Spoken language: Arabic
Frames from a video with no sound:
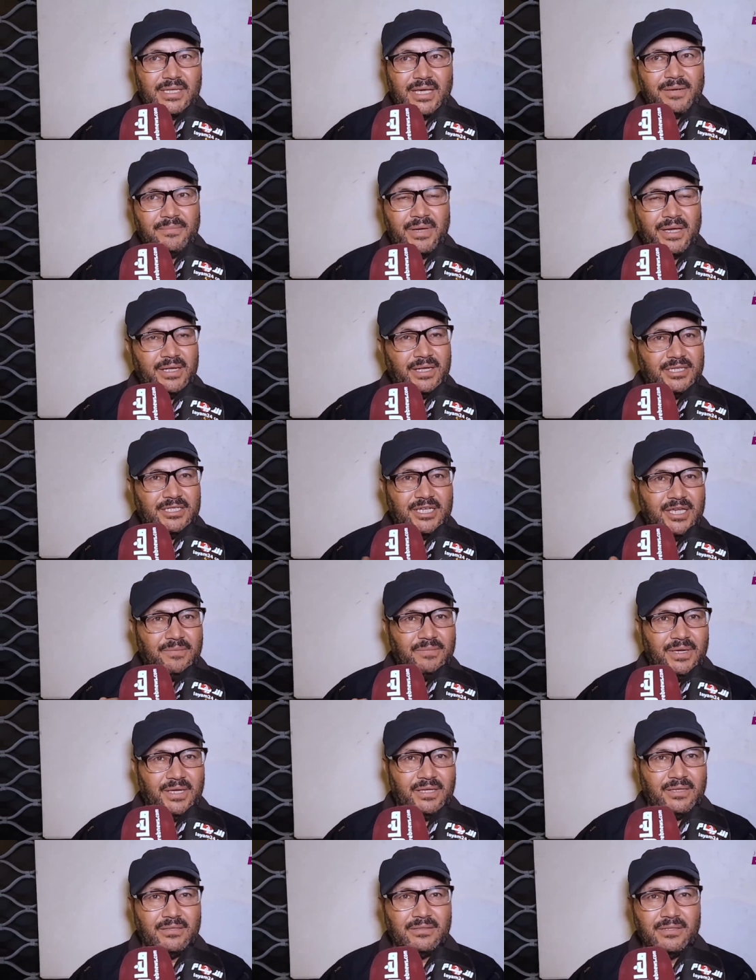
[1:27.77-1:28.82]
دار معنا
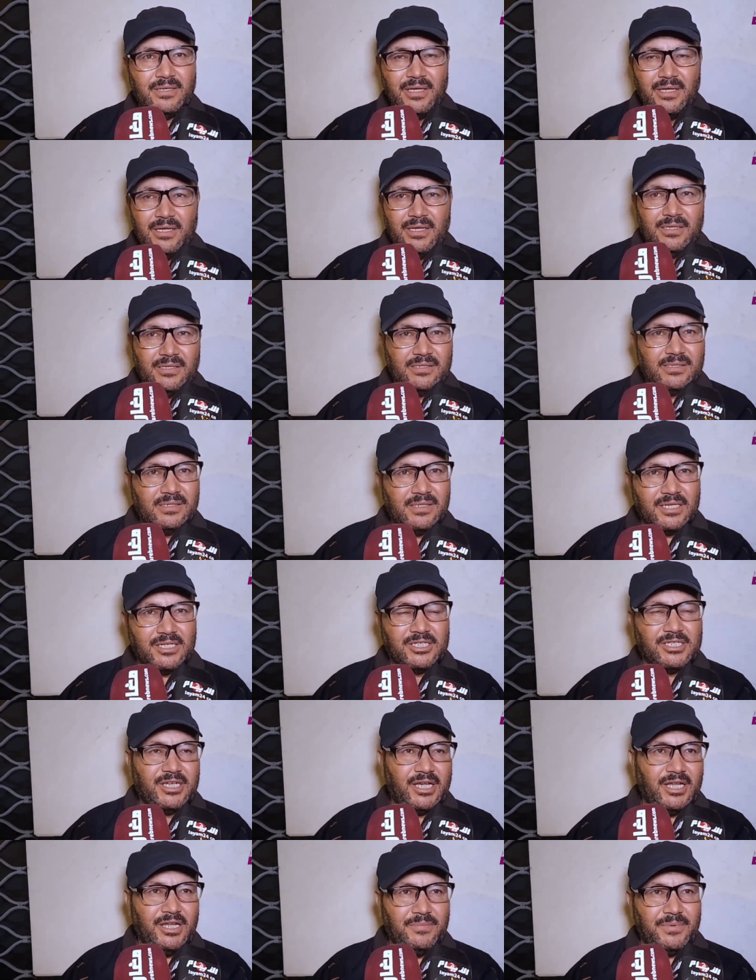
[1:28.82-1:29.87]
الجميل
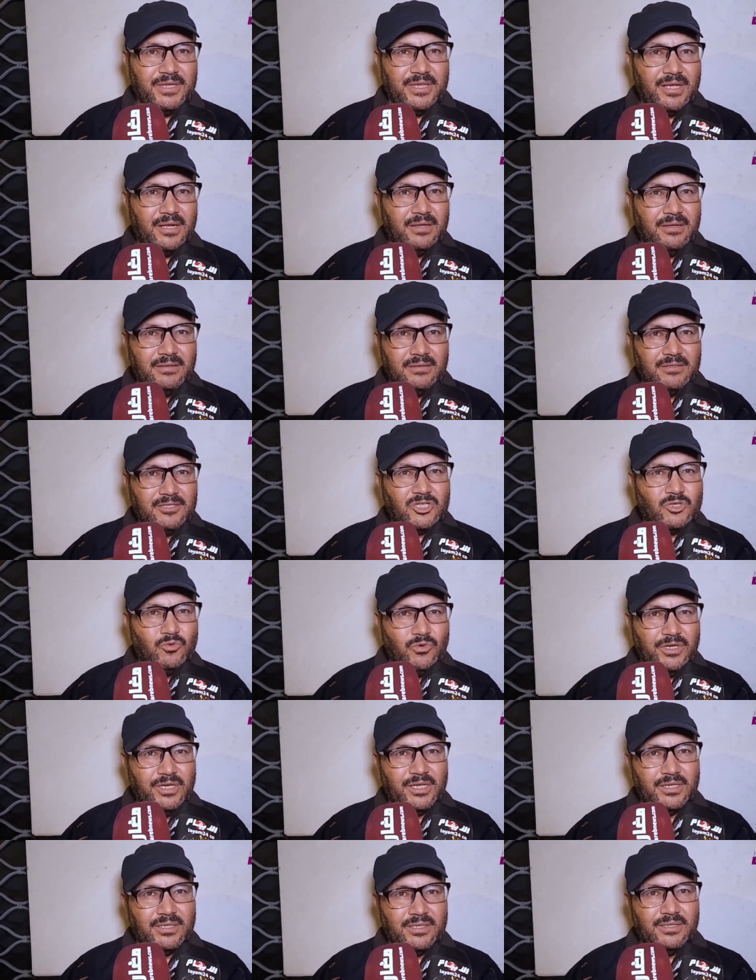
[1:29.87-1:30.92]
رجع لي بعدا
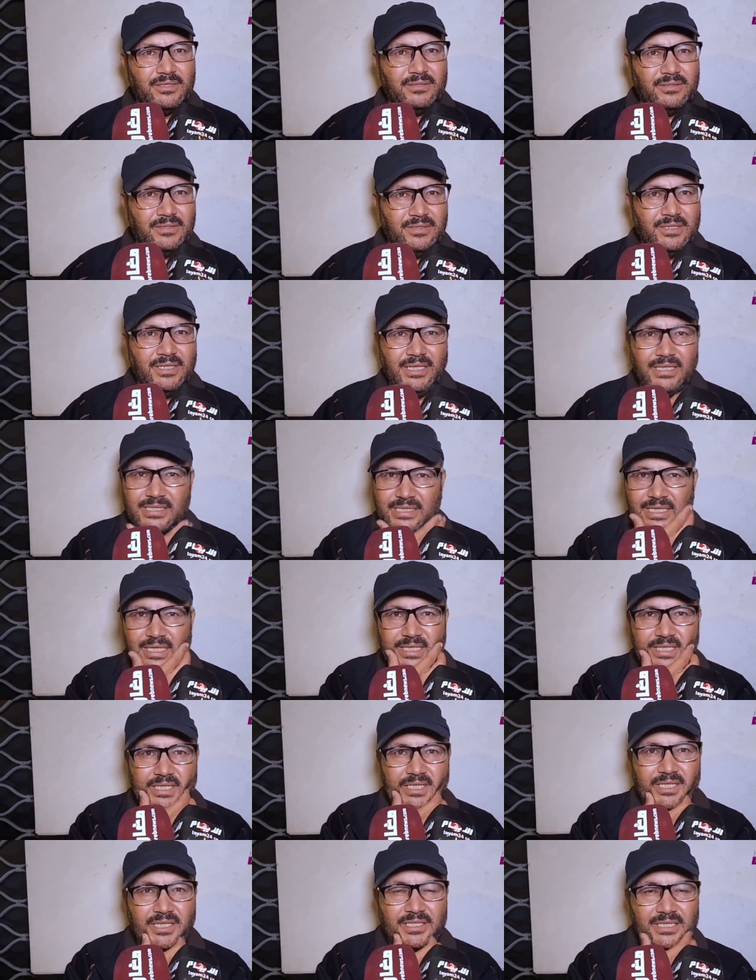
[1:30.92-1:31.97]
شويه احسان
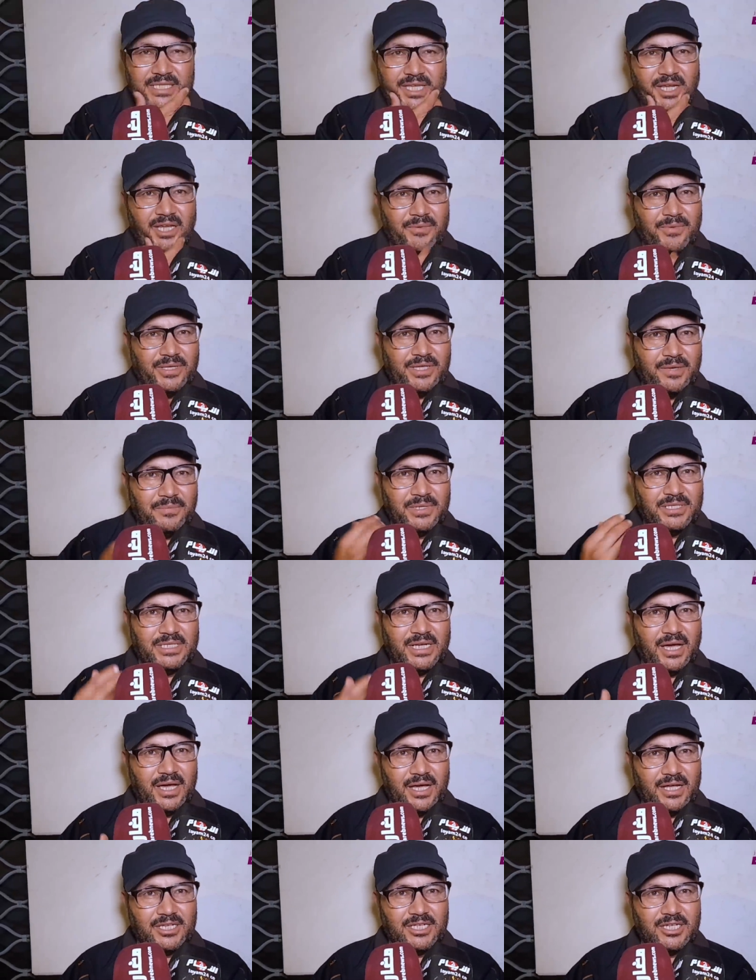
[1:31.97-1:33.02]
للدري بعدا ما
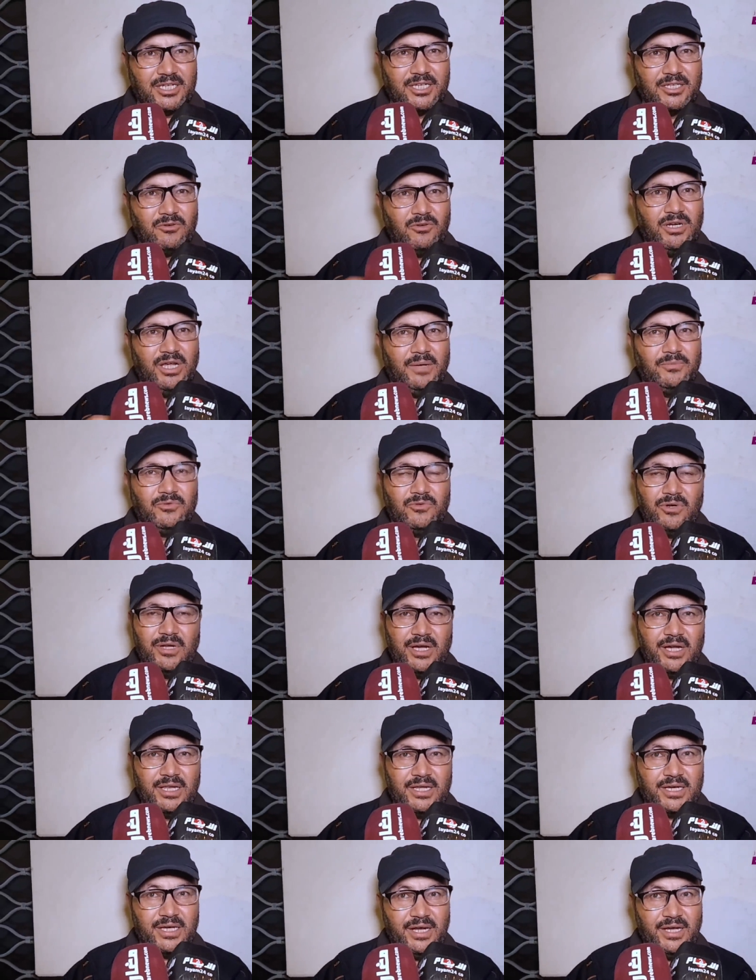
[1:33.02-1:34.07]
يتعقدش هذا هو الحمد لله
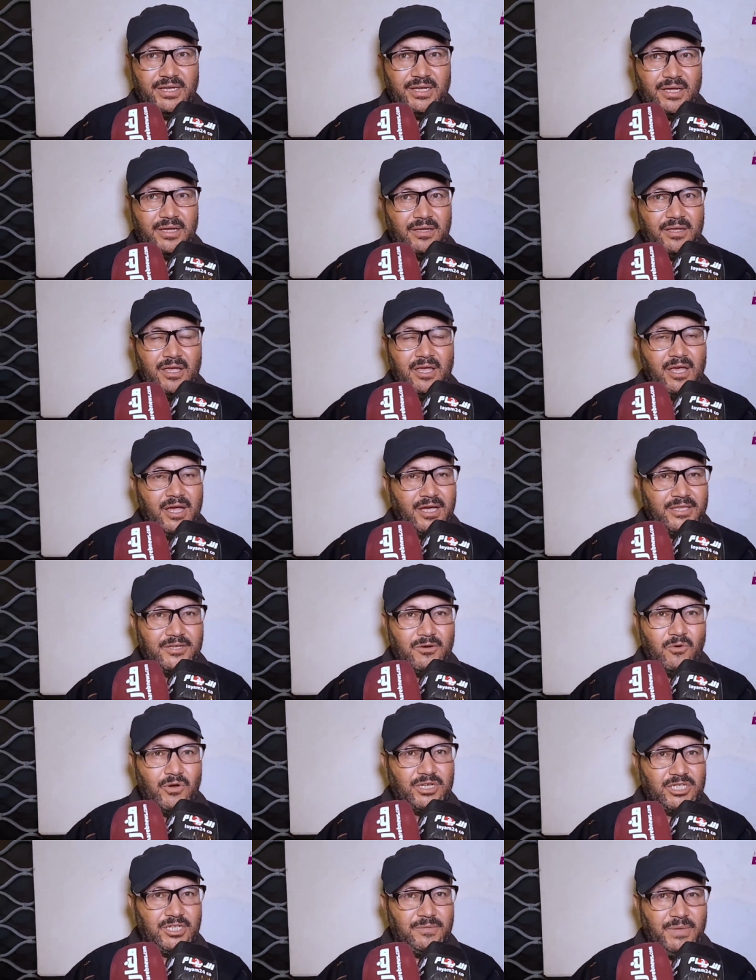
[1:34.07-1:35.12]
قال لك راه حنا هذا
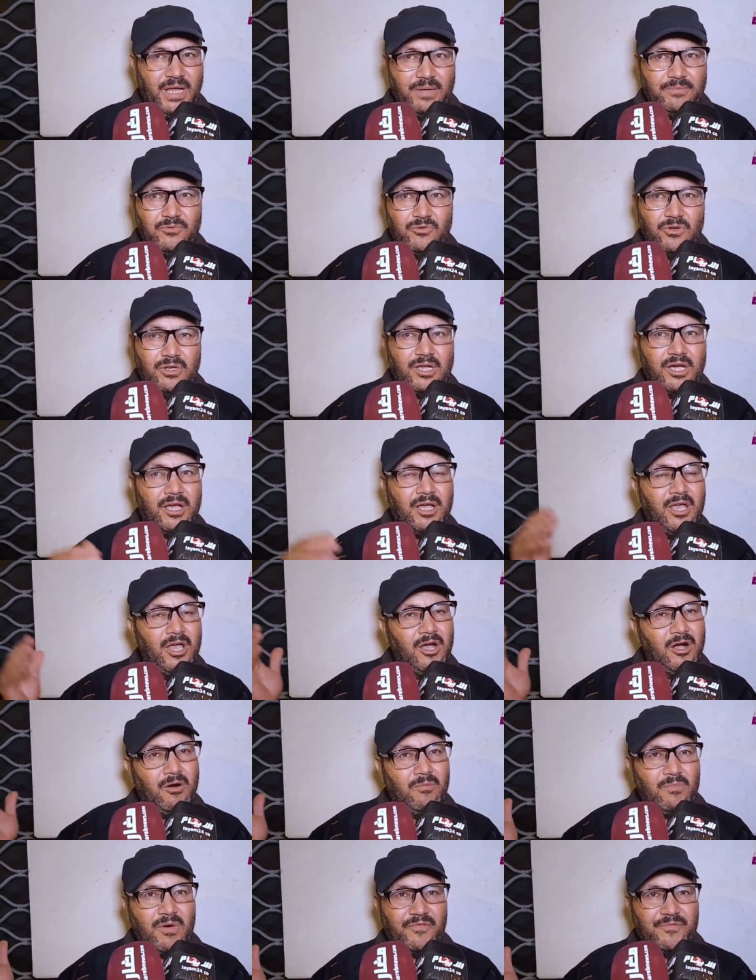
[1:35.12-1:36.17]
واجب الحمد لله
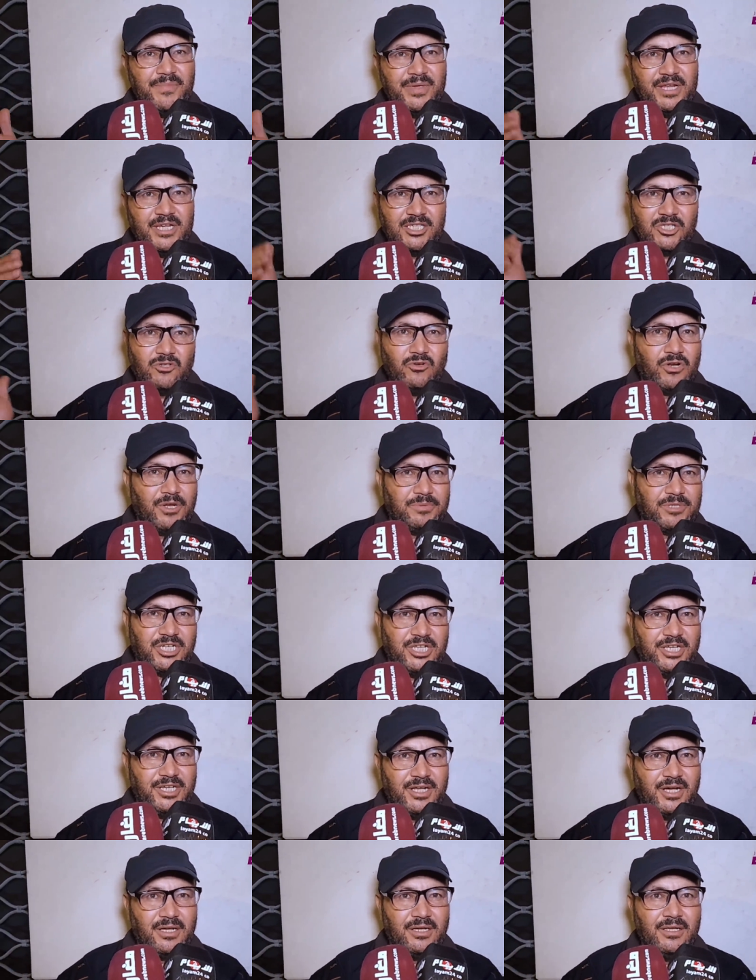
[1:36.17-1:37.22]
هما في ميريز قالوا
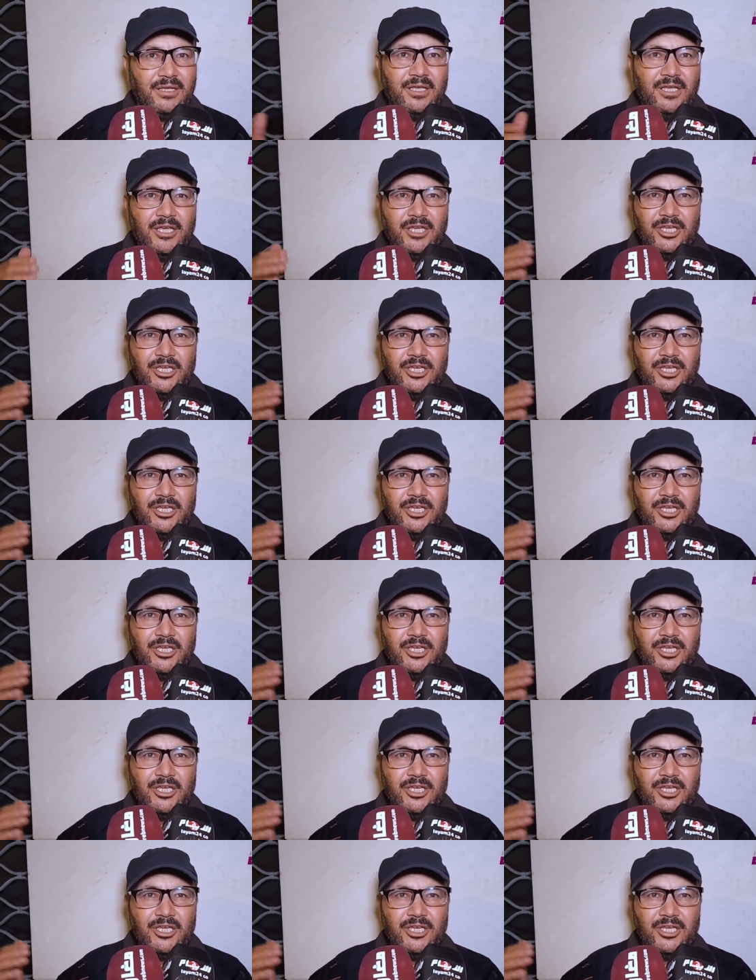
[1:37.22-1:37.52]
مشينا